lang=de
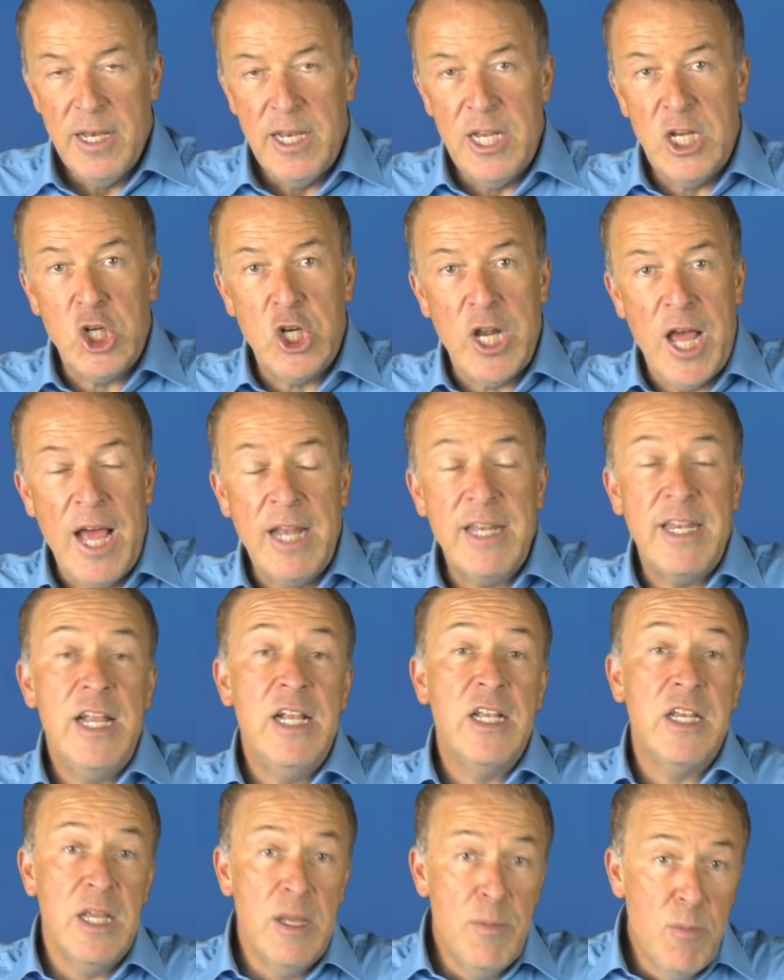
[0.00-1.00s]
Der Staat
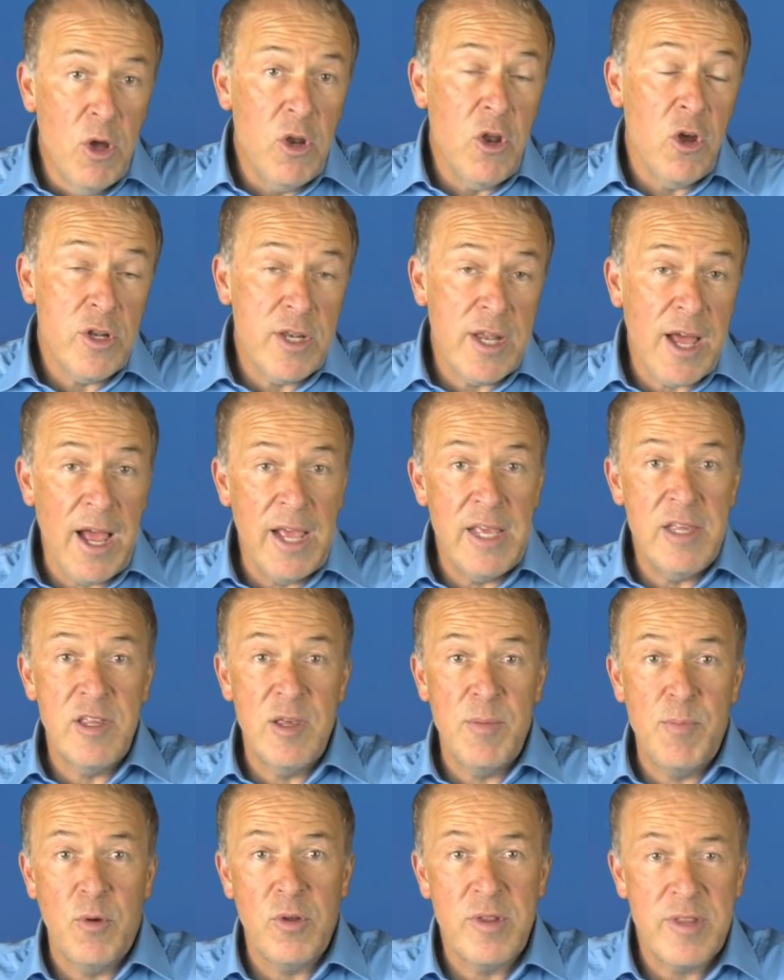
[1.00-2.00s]
hält immer noch
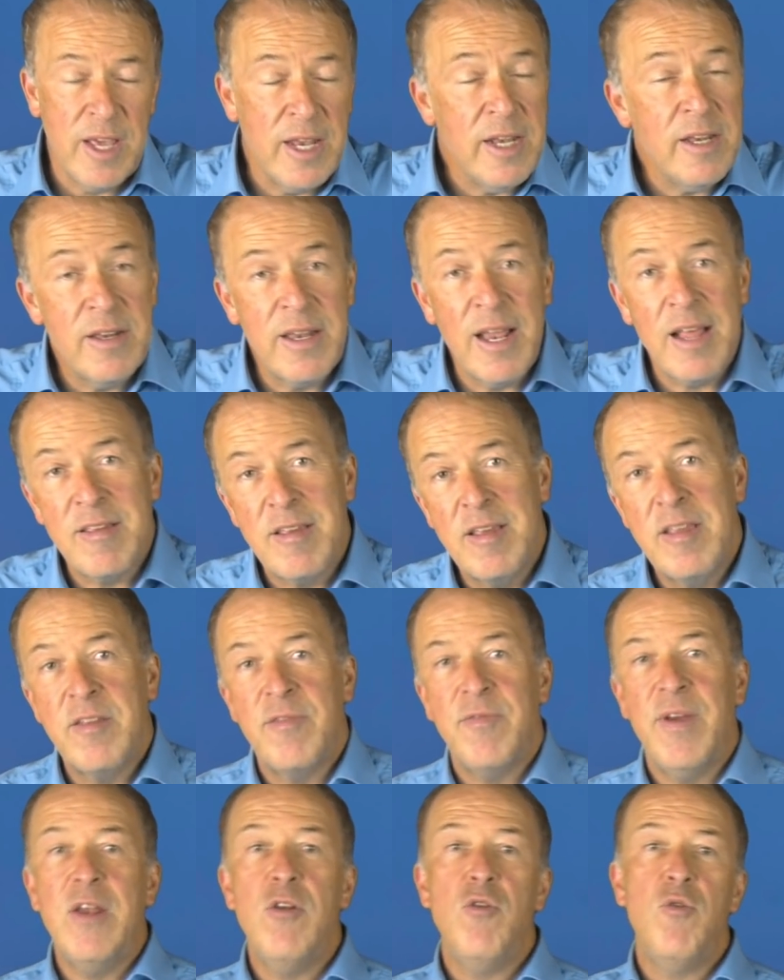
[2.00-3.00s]
30 Das
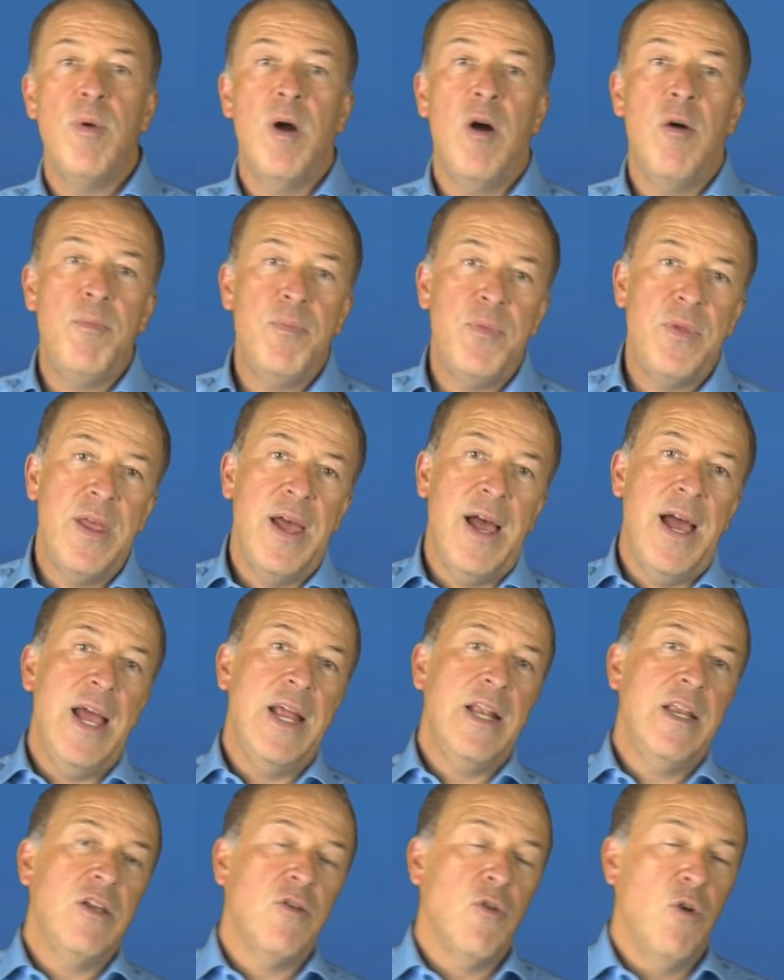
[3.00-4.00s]
ist, wenn überhaupt,
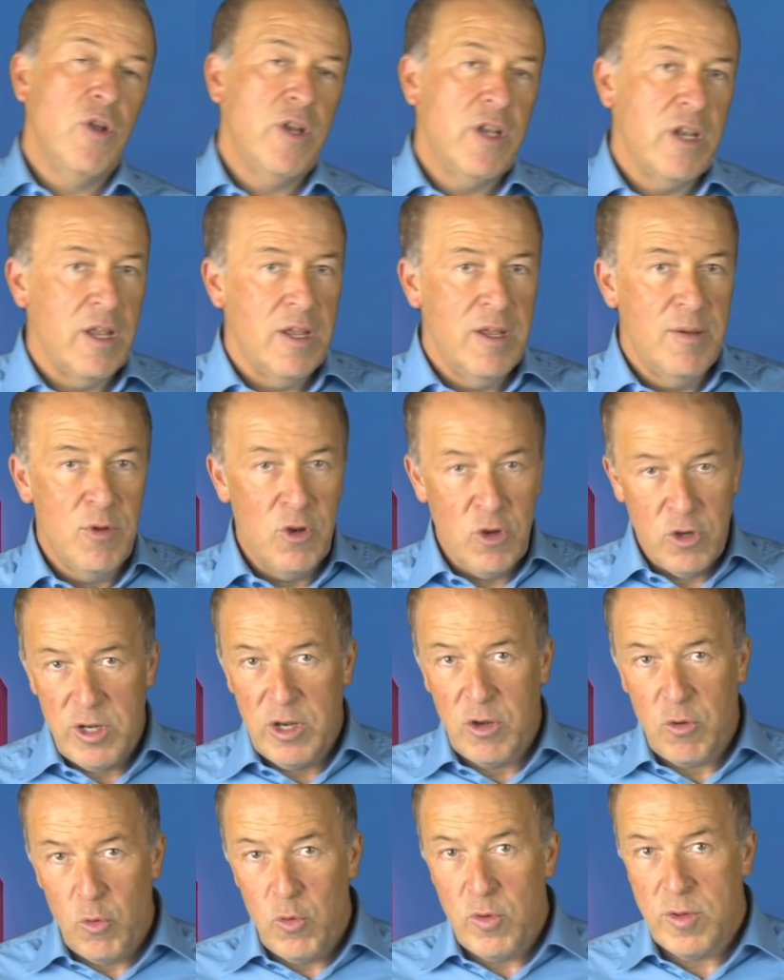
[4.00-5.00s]
eigentlich heute immer noch
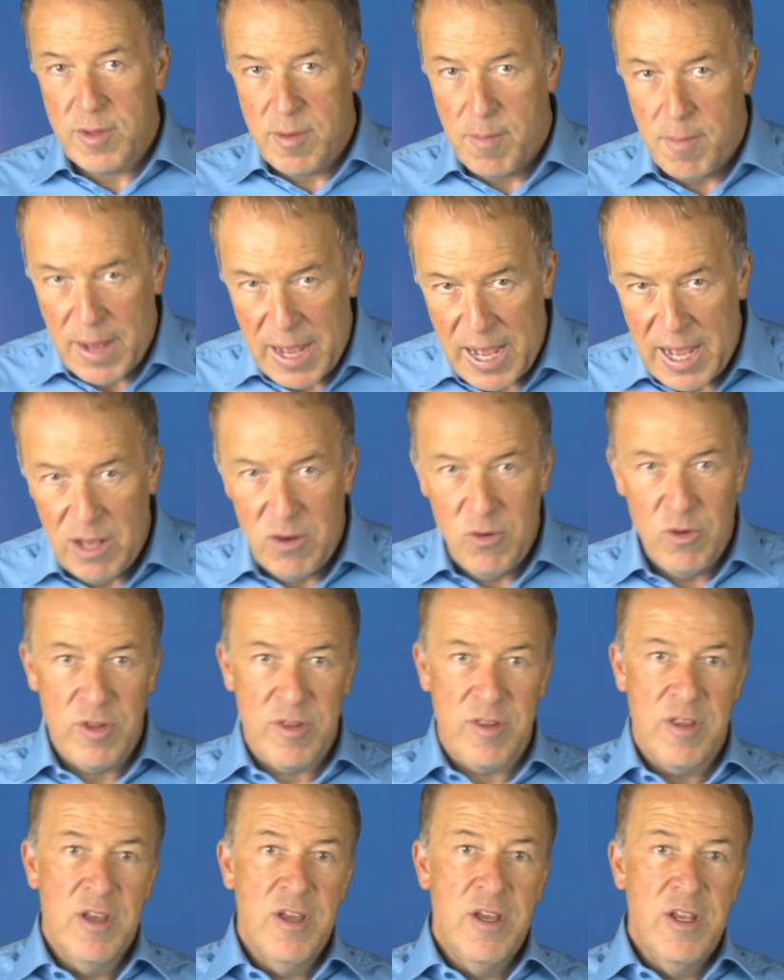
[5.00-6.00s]
der größte
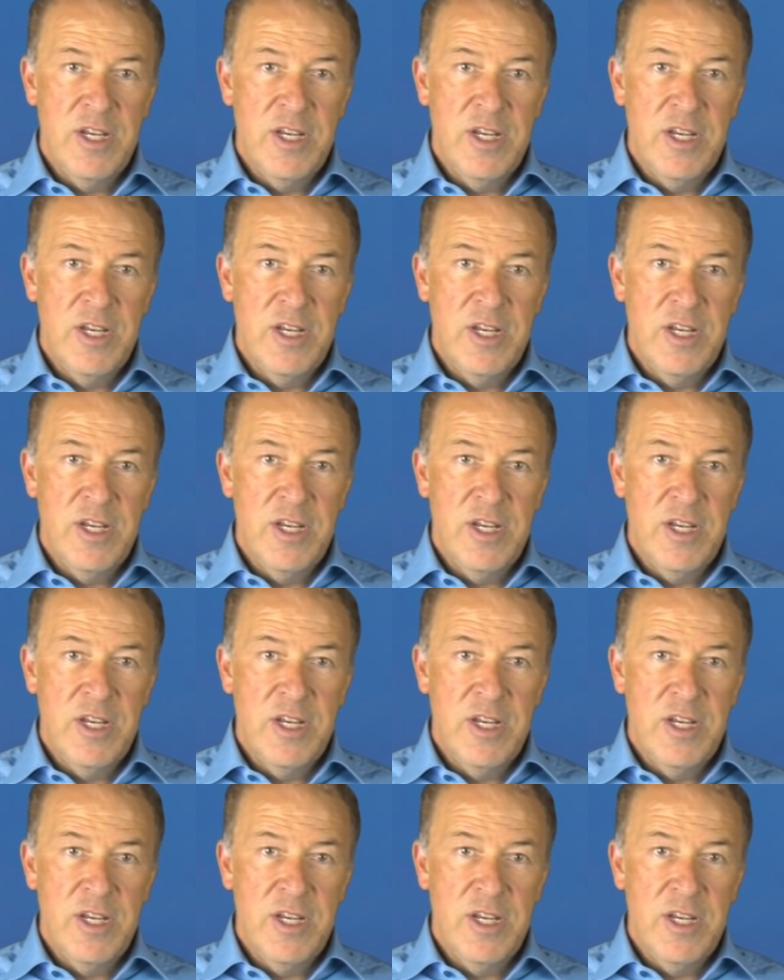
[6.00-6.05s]
Malus.